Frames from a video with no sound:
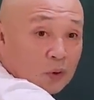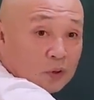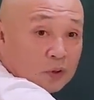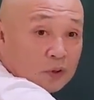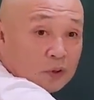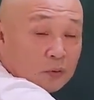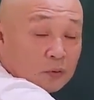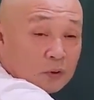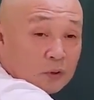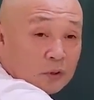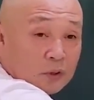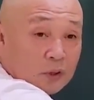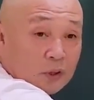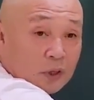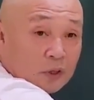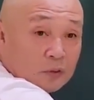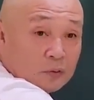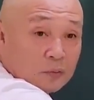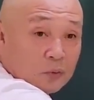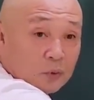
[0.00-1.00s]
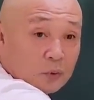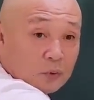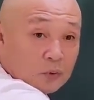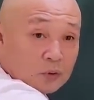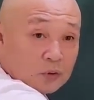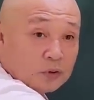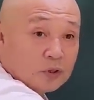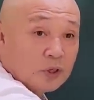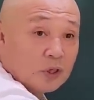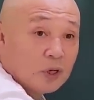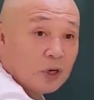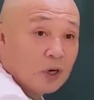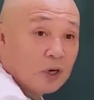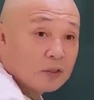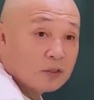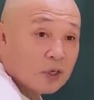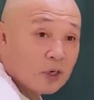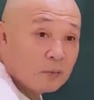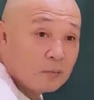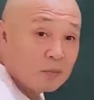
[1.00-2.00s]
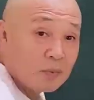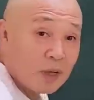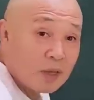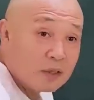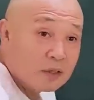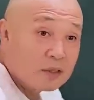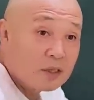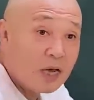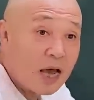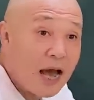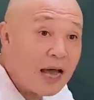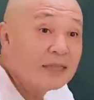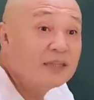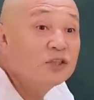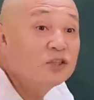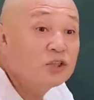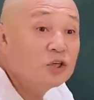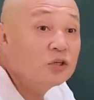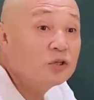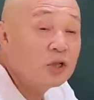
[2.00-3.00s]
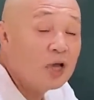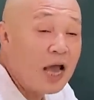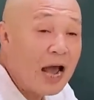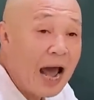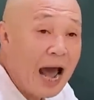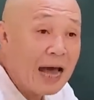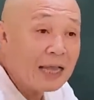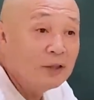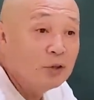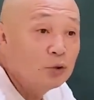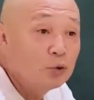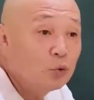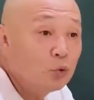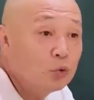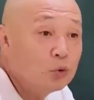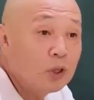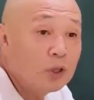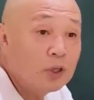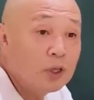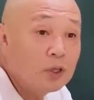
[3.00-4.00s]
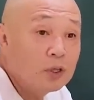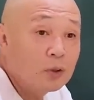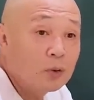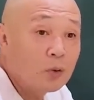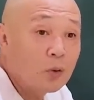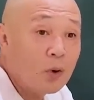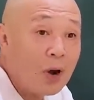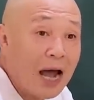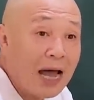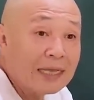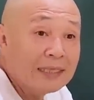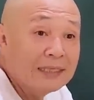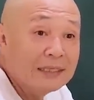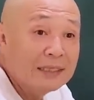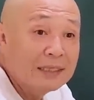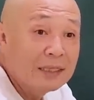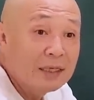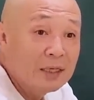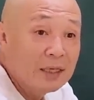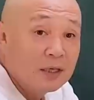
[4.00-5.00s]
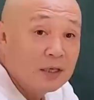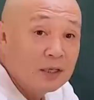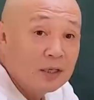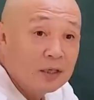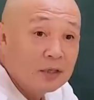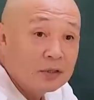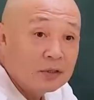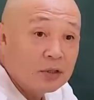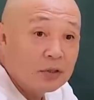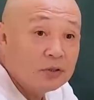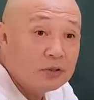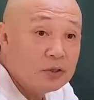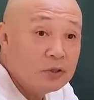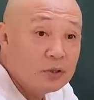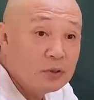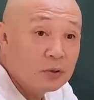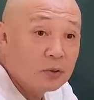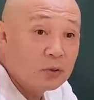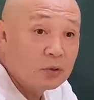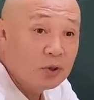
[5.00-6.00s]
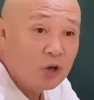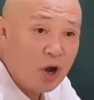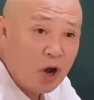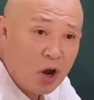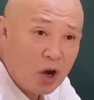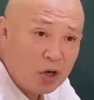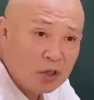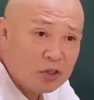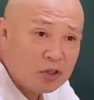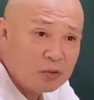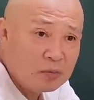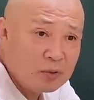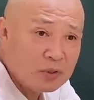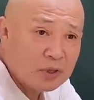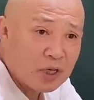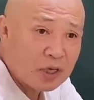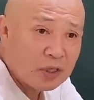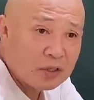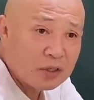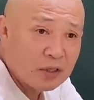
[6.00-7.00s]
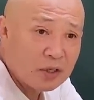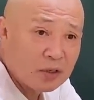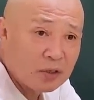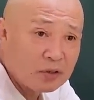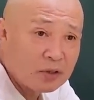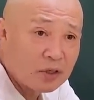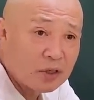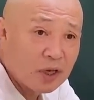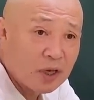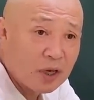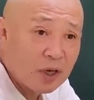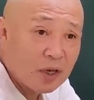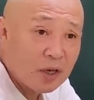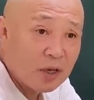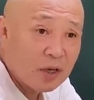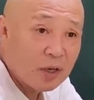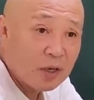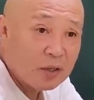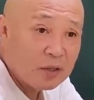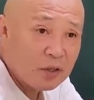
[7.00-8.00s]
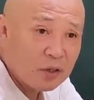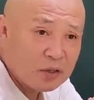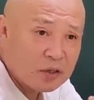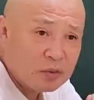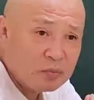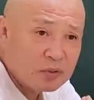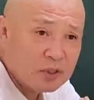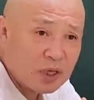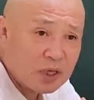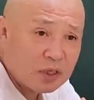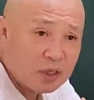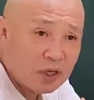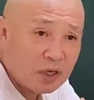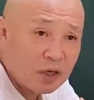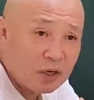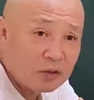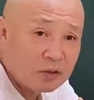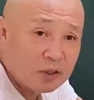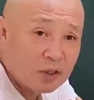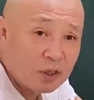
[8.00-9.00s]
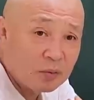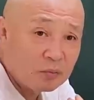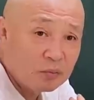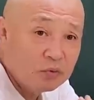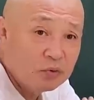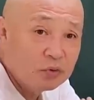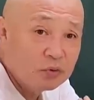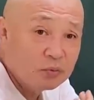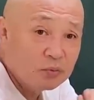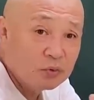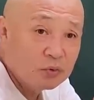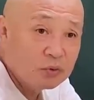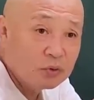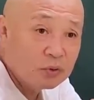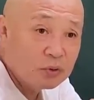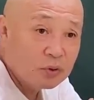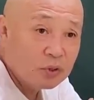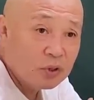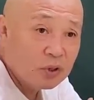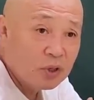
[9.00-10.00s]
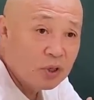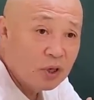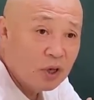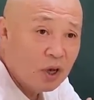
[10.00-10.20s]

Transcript: 진월에 태어난 을목은 그렇잖아. 사람들 안 도태되려고, 안 쳐지려고 열심히 사는데 어떻게? 열심히 살다가 어떻게? 문득문득